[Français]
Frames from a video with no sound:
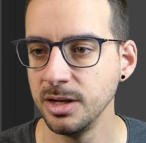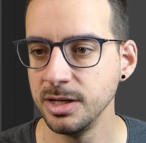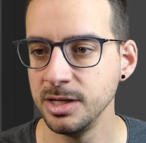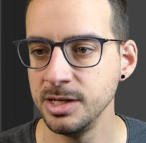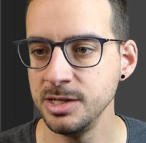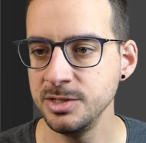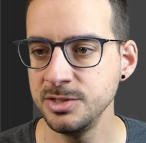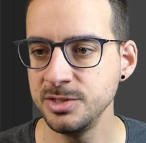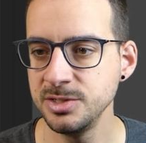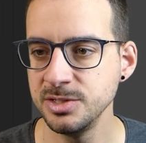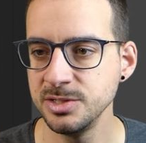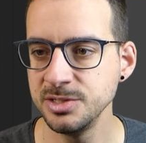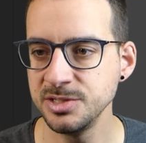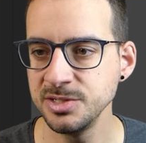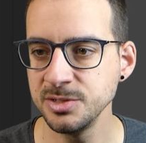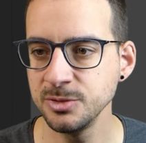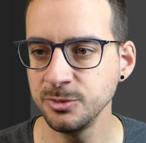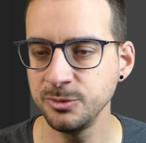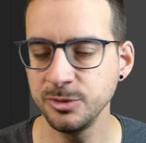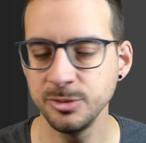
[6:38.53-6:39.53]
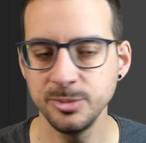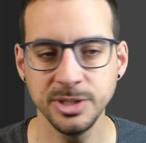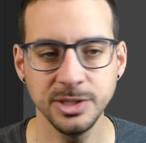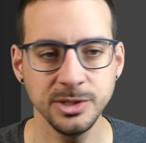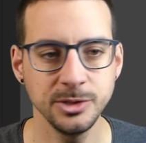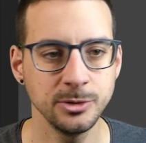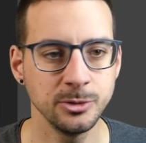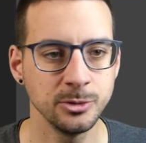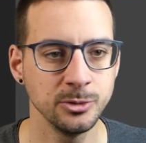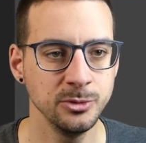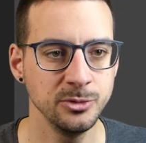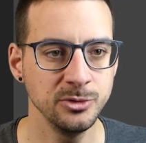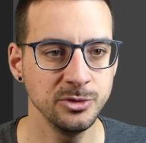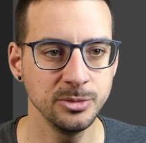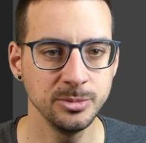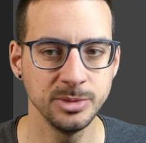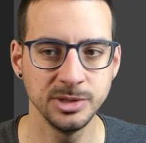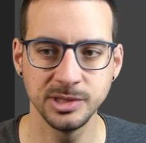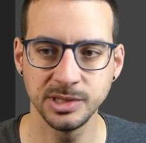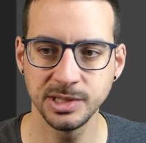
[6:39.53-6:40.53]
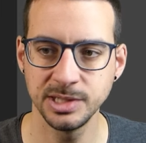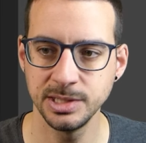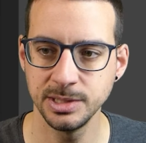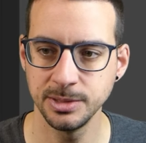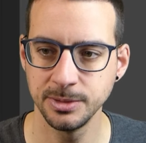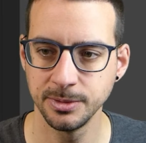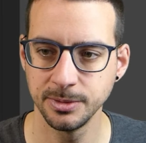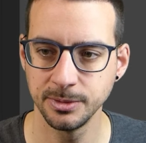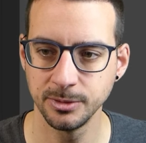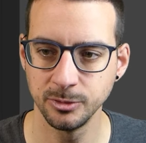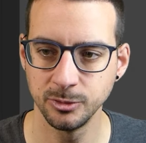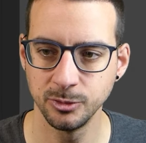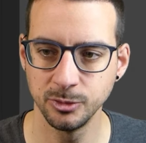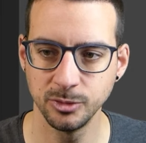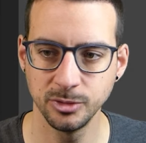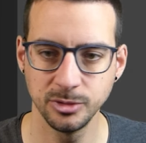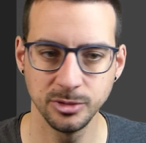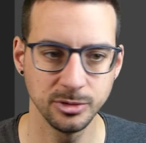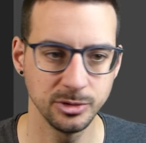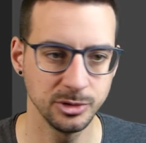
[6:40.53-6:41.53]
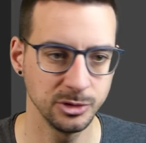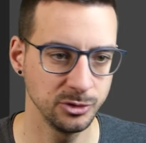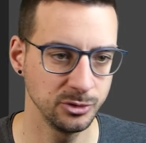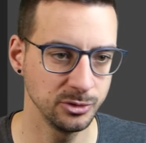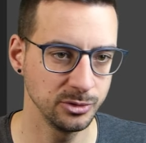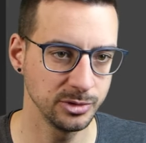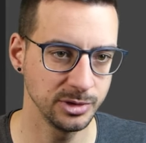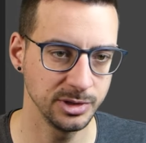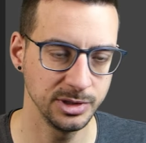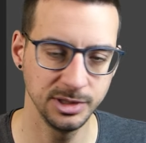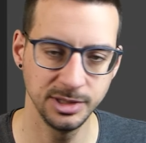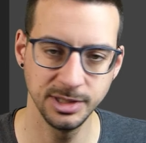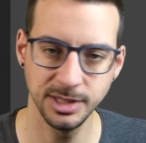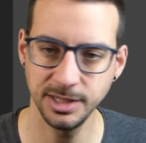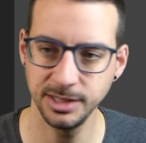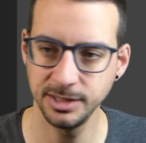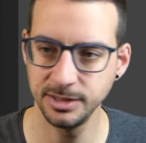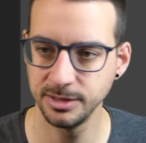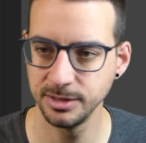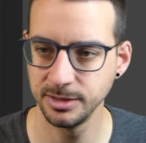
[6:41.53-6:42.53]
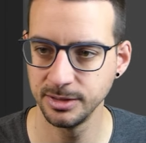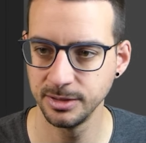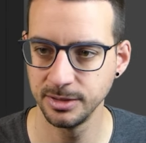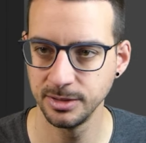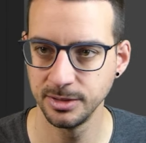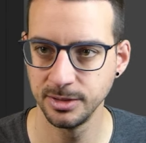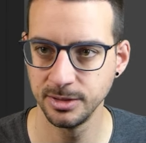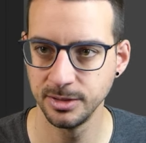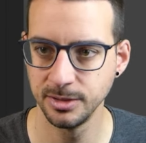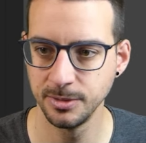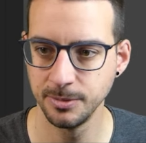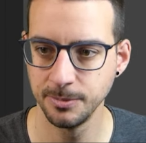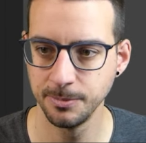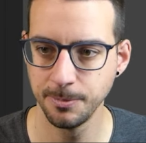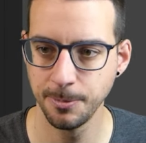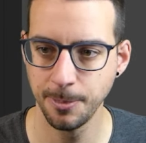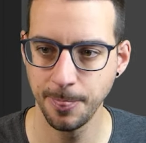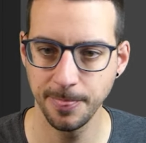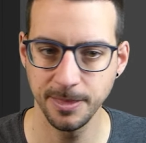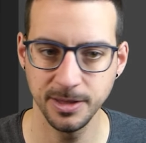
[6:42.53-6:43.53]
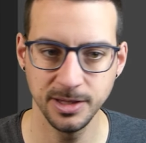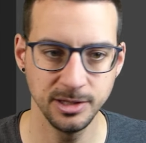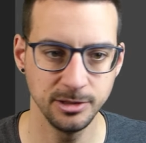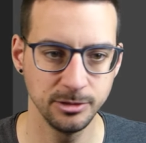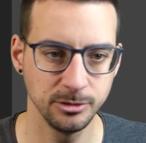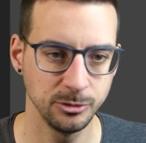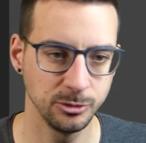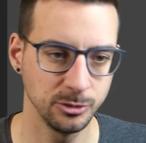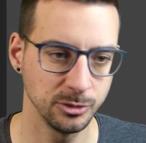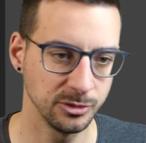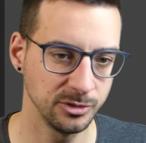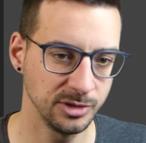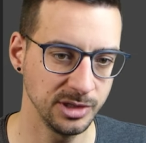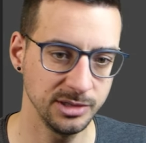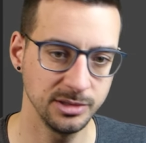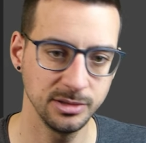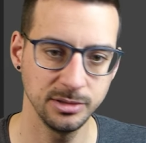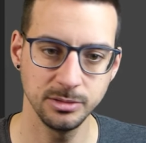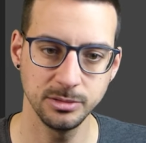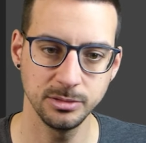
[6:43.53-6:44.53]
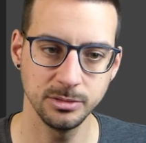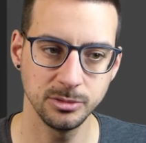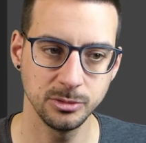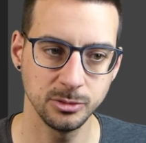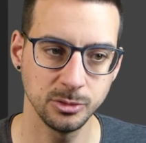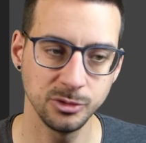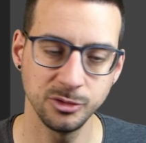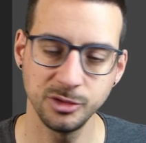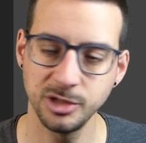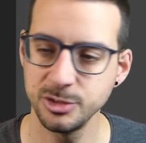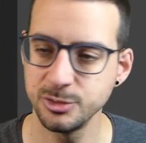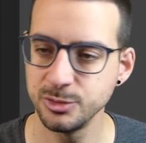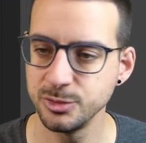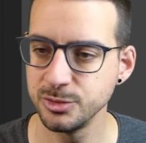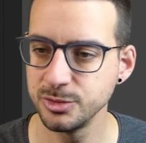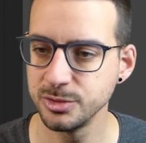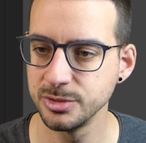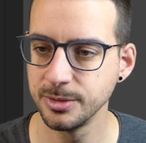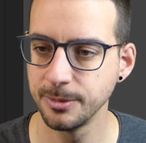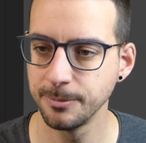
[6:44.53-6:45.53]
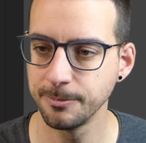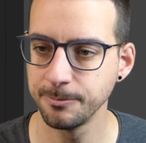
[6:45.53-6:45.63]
Et ici, si on fait maintenant une symétrie, donc sur Y et sur Z, on sera juste.